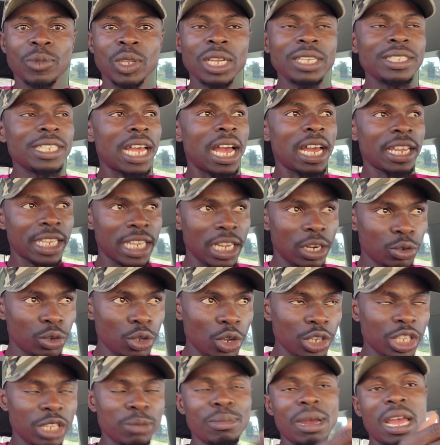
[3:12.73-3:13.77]
Il y a quelqu'un
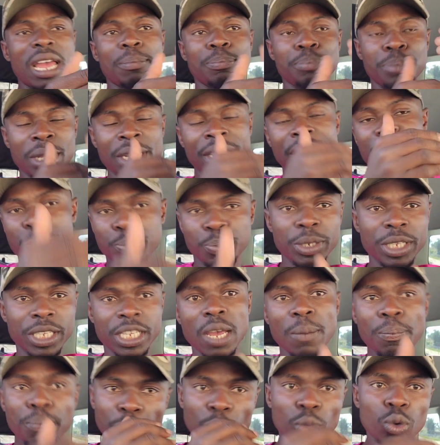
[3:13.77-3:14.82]
qui m'a bien
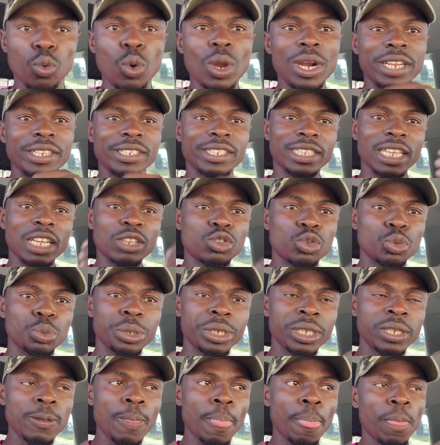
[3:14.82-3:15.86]
expliqué pourquoi les
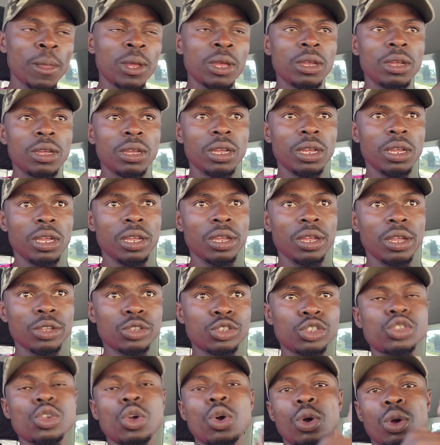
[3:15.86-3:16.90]
États-Unis euh,
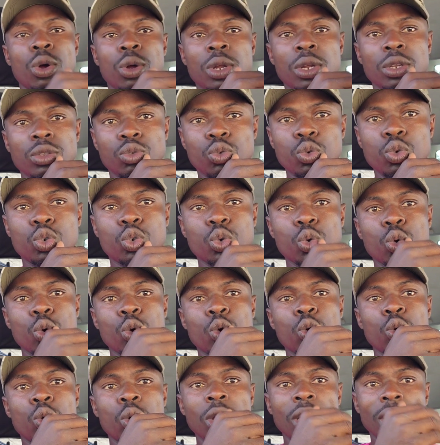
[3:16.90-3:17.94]
sont
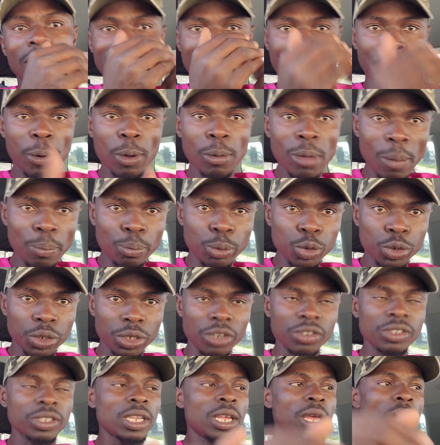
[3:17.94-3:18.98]
toujours la première
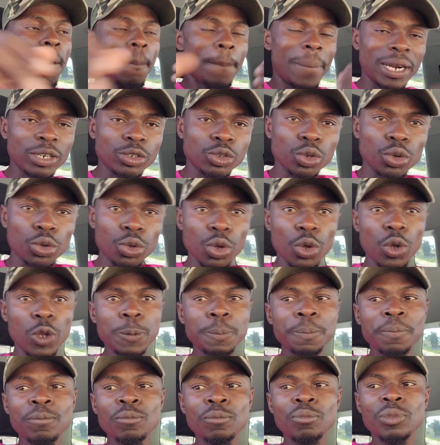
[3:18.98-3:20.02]
puissance, parce que
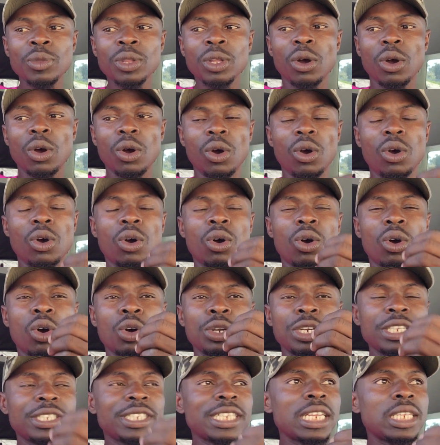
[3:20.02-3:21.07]
on
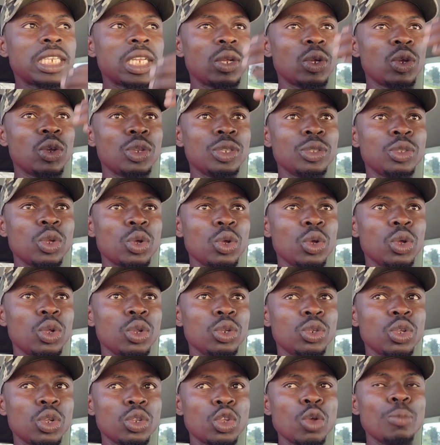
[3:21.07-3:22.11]
essaie
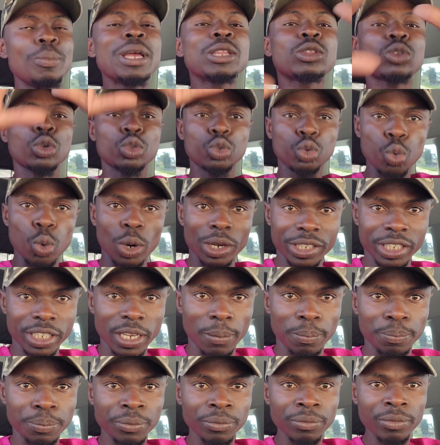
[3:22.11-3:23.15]
de, mettre tout
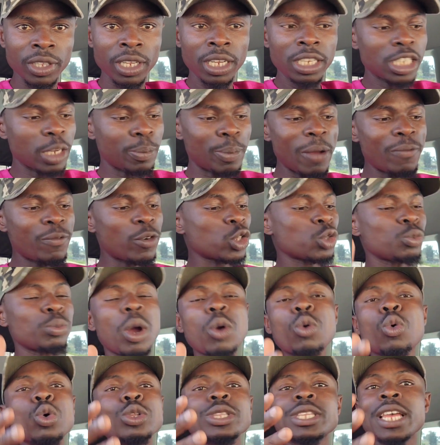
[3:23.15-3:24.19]
ensemble. C'est pas forcément
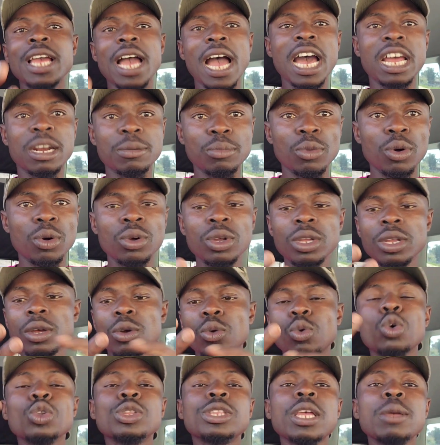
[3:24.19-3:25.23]
côté armes,
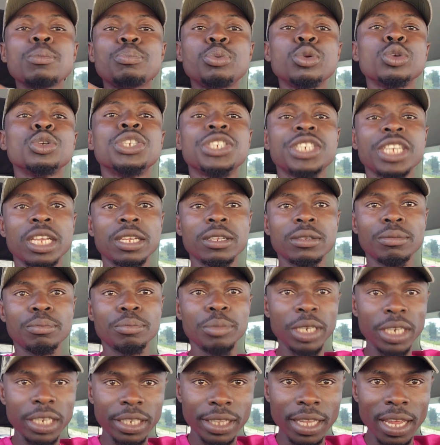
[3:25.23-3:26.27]
côté budget
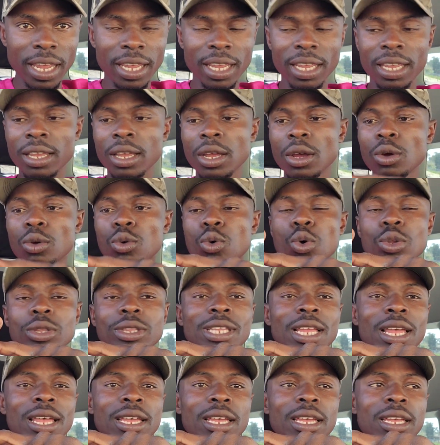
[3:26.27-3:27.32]
militaire,
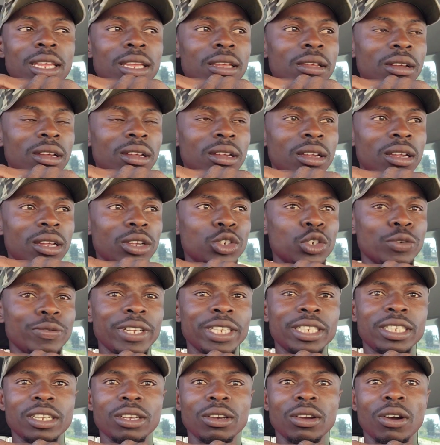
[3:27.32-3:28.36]
côté, euh, je vais
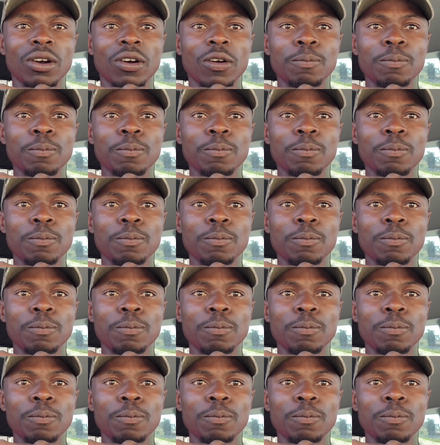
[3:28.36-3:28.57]
dire,